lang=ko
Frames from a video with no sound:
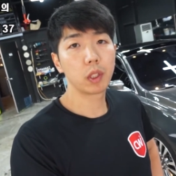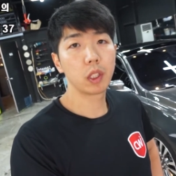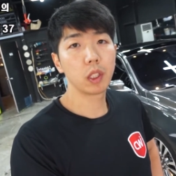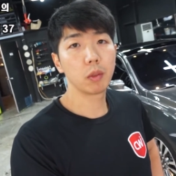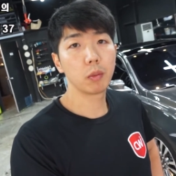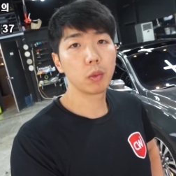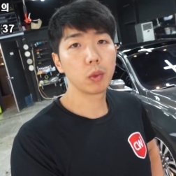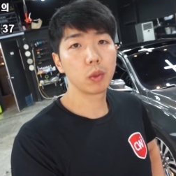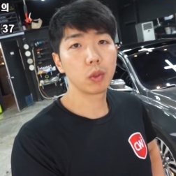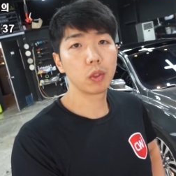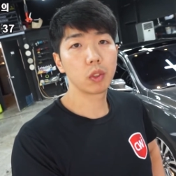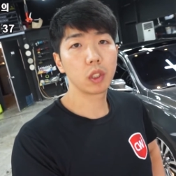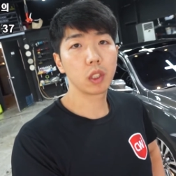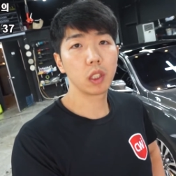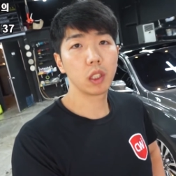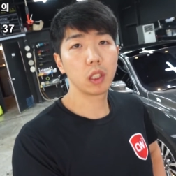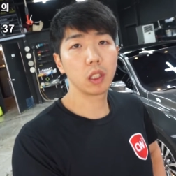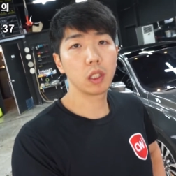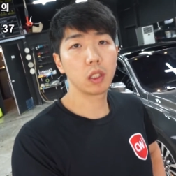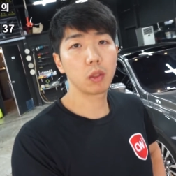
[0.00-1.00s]

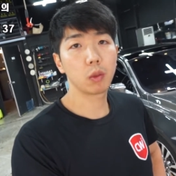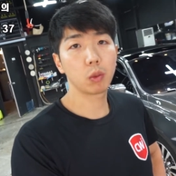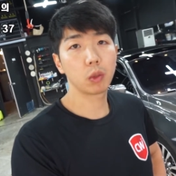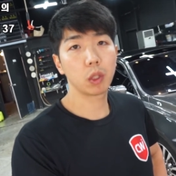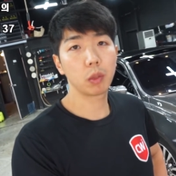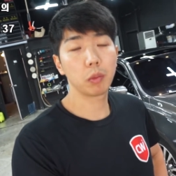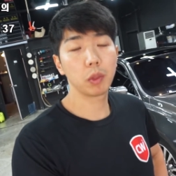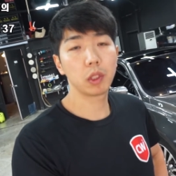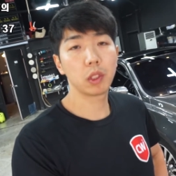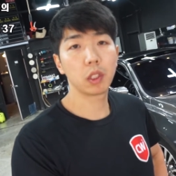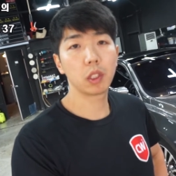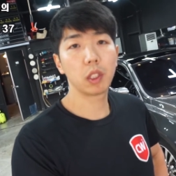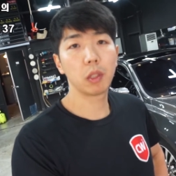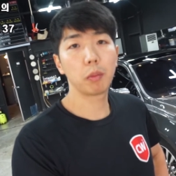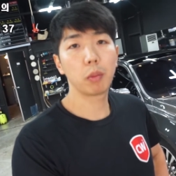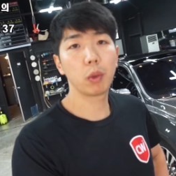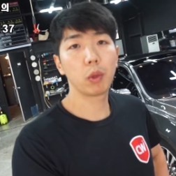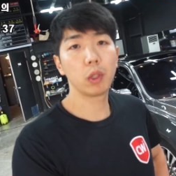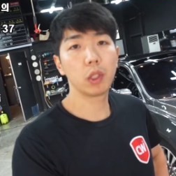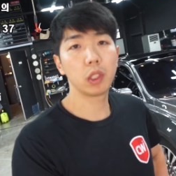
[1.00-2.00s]
기본적인 도장면 정리
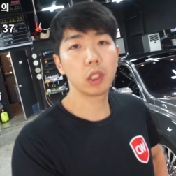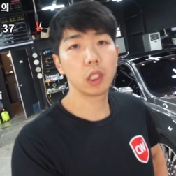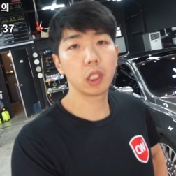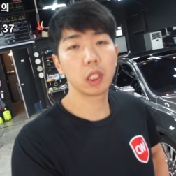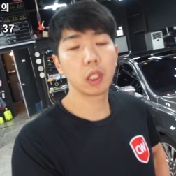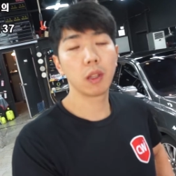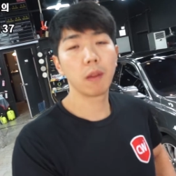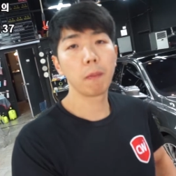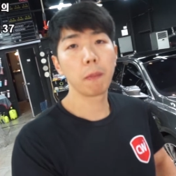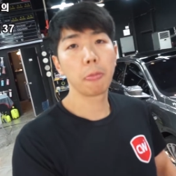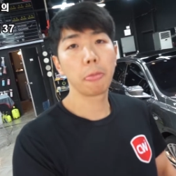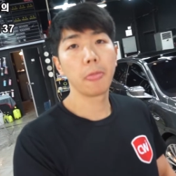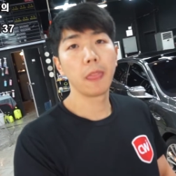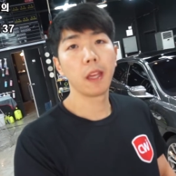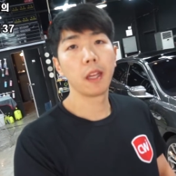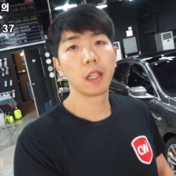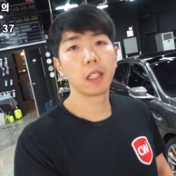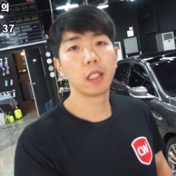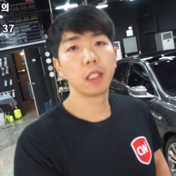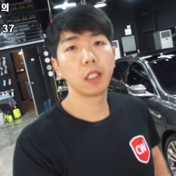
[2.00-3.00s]
폴리싱
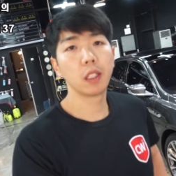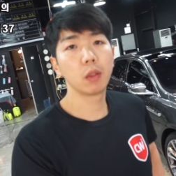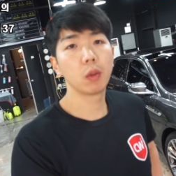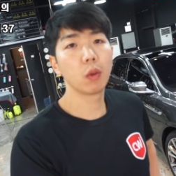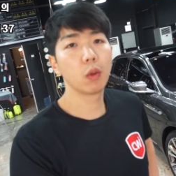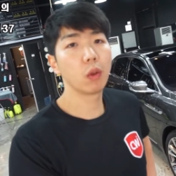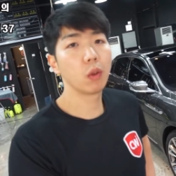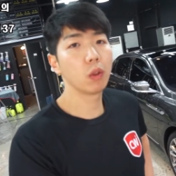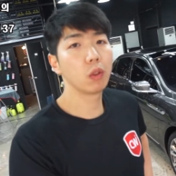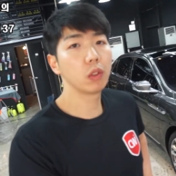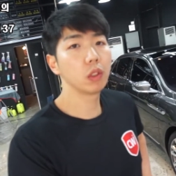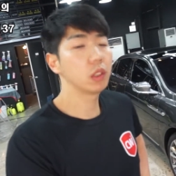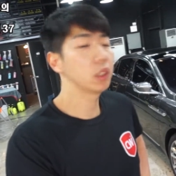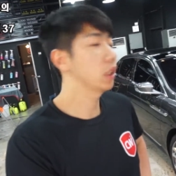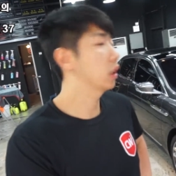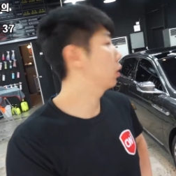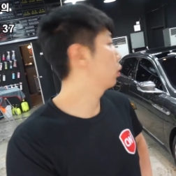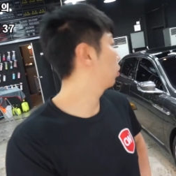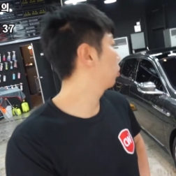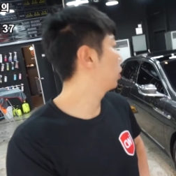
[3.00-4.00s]
그리고
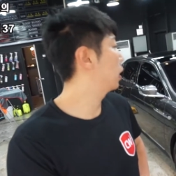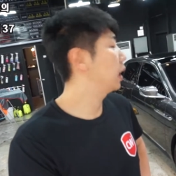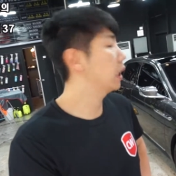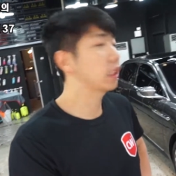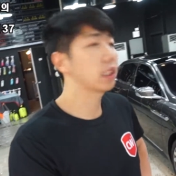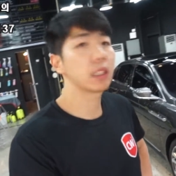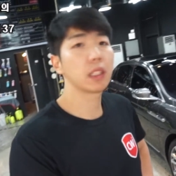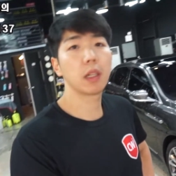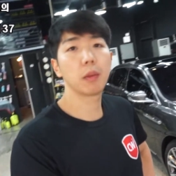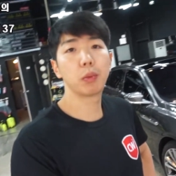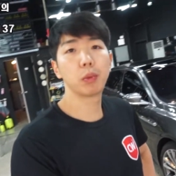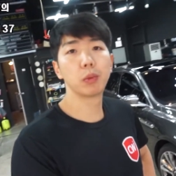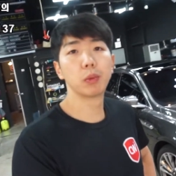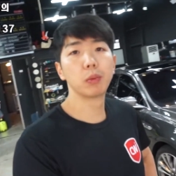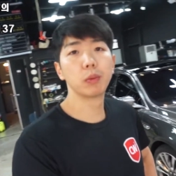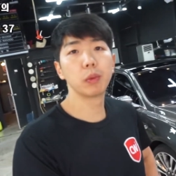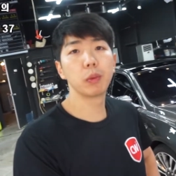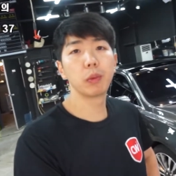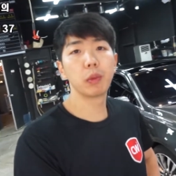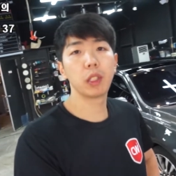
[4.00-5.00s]
이제 좀 기스가
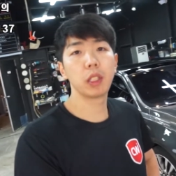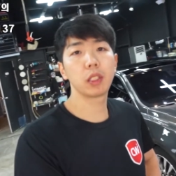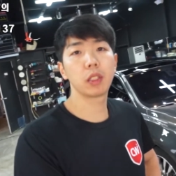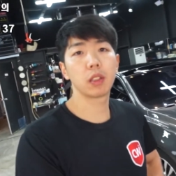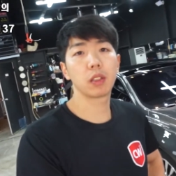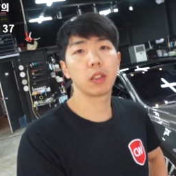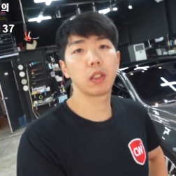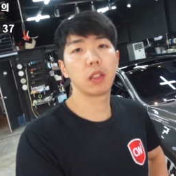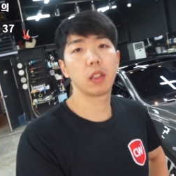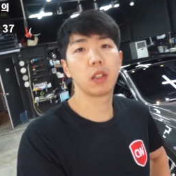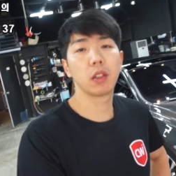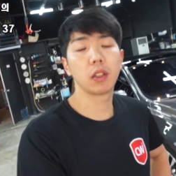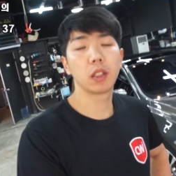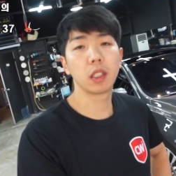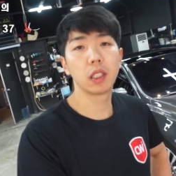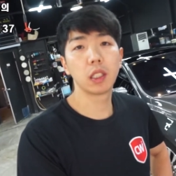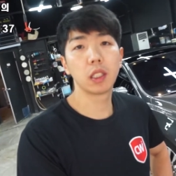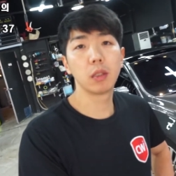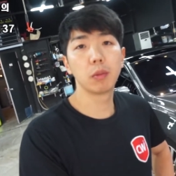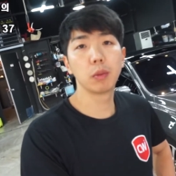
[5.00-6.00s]
부분 부분이 있어서
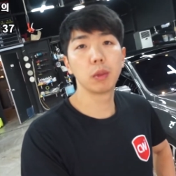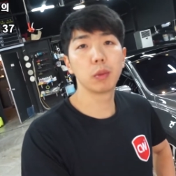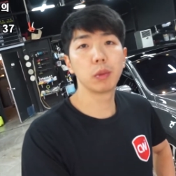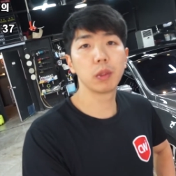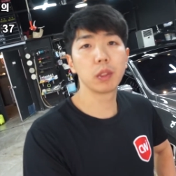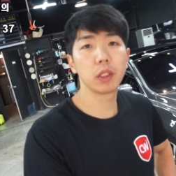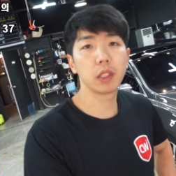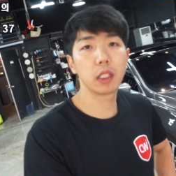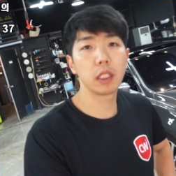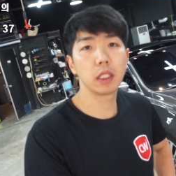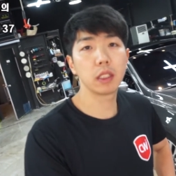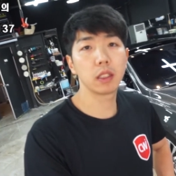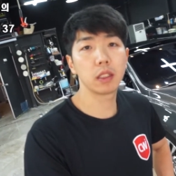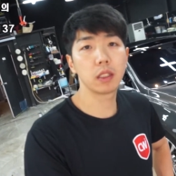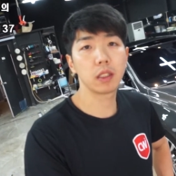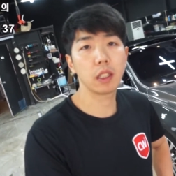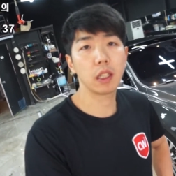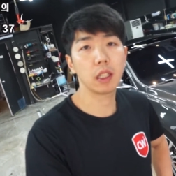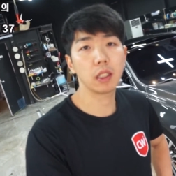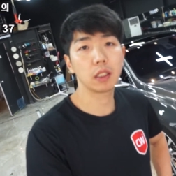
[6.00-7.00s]
그런 부분은
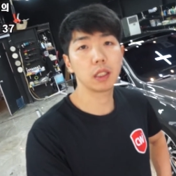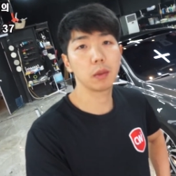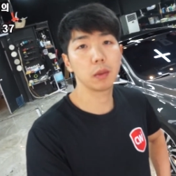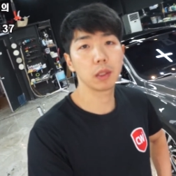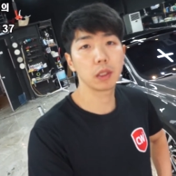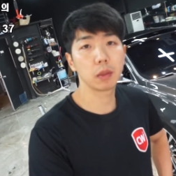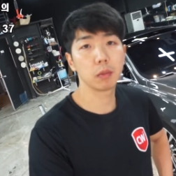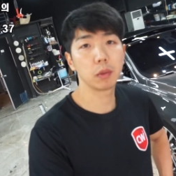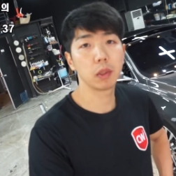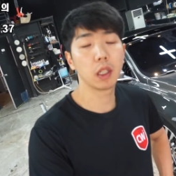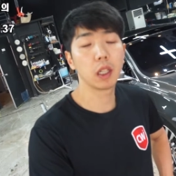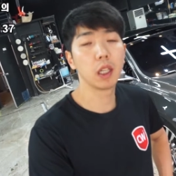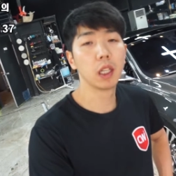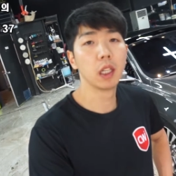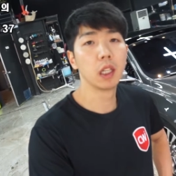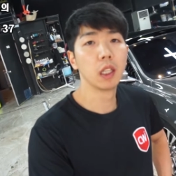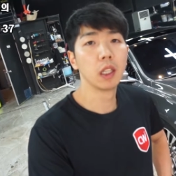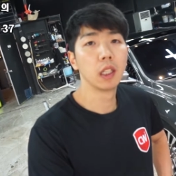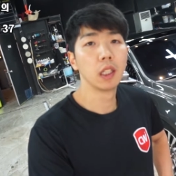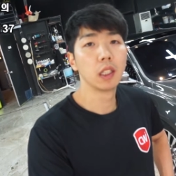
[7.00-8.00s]
기스를 다 잡았습니다
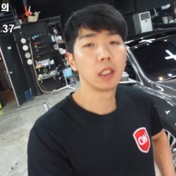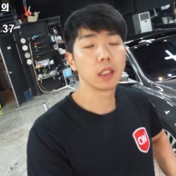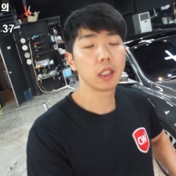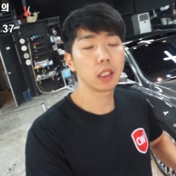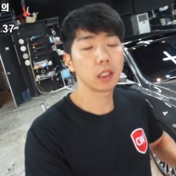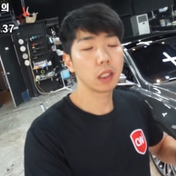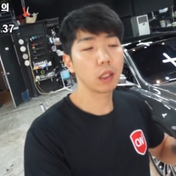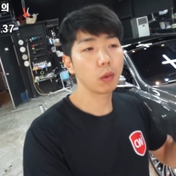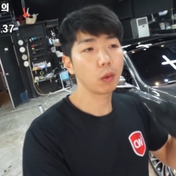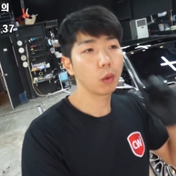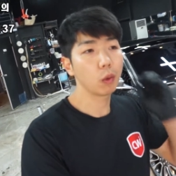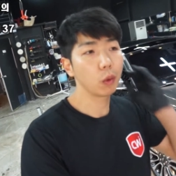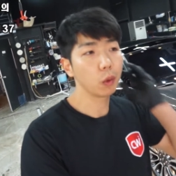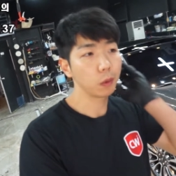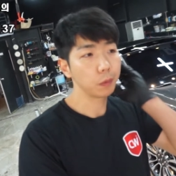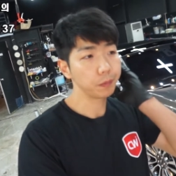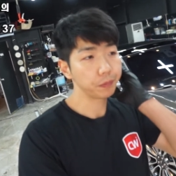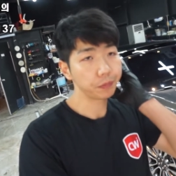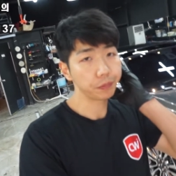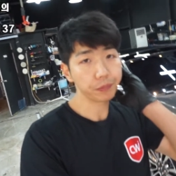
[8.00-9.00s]
자 잡고